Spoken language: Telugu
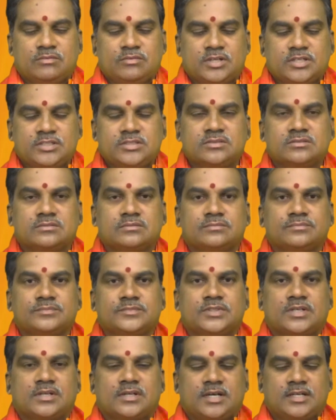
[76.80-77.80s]
వర్జం
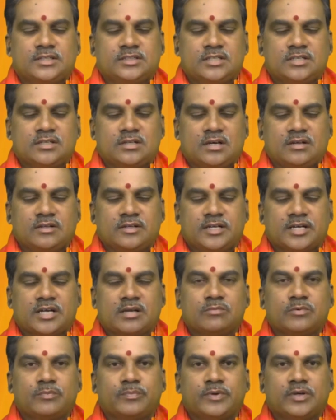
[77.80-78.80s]
రాత్రి నాలుగు
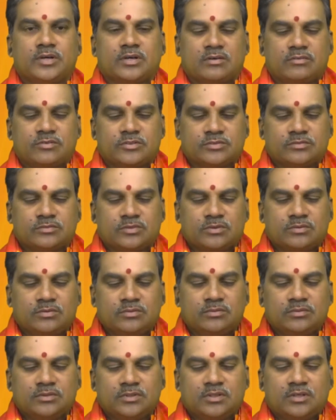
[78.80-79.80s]
గంటల ముప్పై ఒక్క నిమిషం
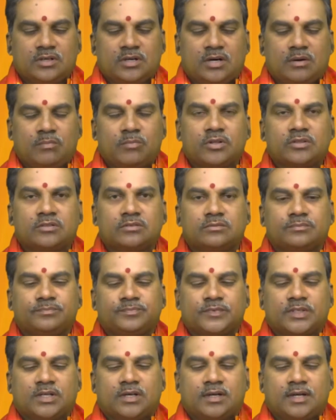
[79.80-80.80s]
వరకు అమృతం
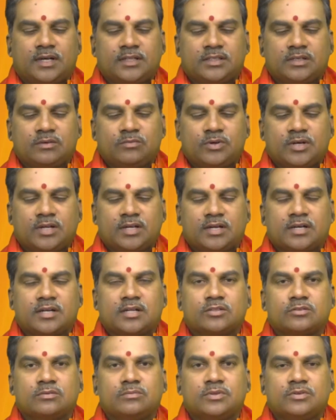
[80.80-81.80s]
రాత్రి ఒంటి గంట
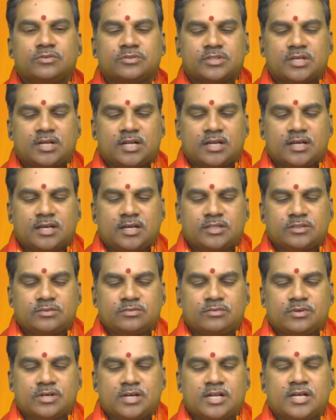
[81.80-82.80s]
తొమ్మిది నిమిషాలగా
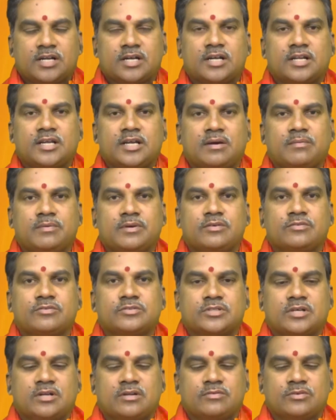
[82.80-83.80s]
అయితే రెండు గంటల యాభై
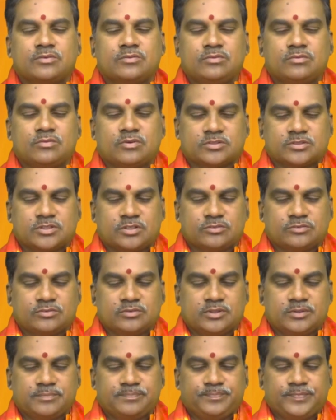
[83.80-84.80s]
నిమిషాల వరకు
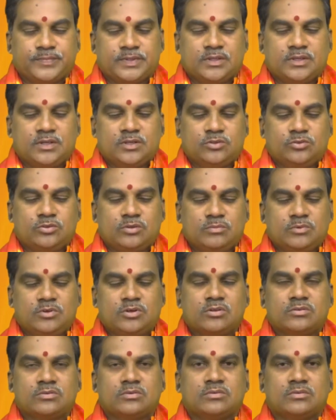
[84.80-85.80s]
కొనసాగుతుంది
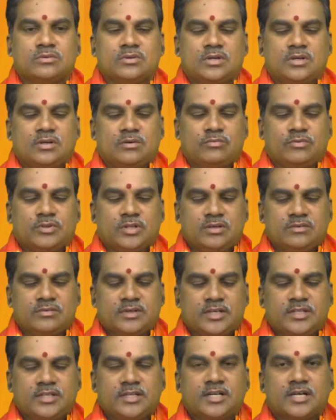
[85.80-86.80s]
దుర్ముహూర్తం ఉదయం
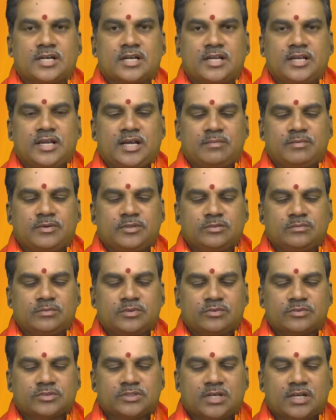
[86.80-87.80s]
ఐదు గంటల యాభై
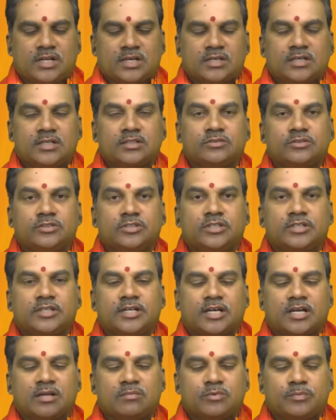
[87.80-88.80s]
తొమ్మిది నిమిషాలగా అయితే ఏడు
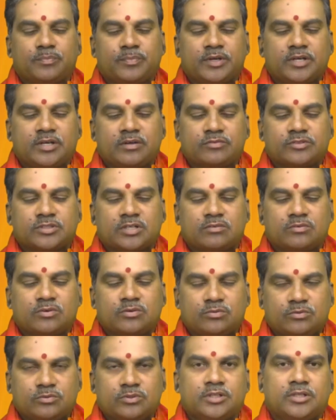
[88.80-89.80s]
గంటల ముప్పై ఏడు నిమిషాల
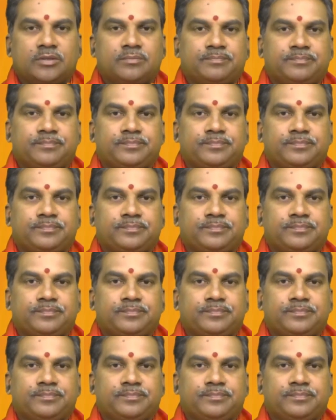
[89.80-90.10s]
వరకు ఉంది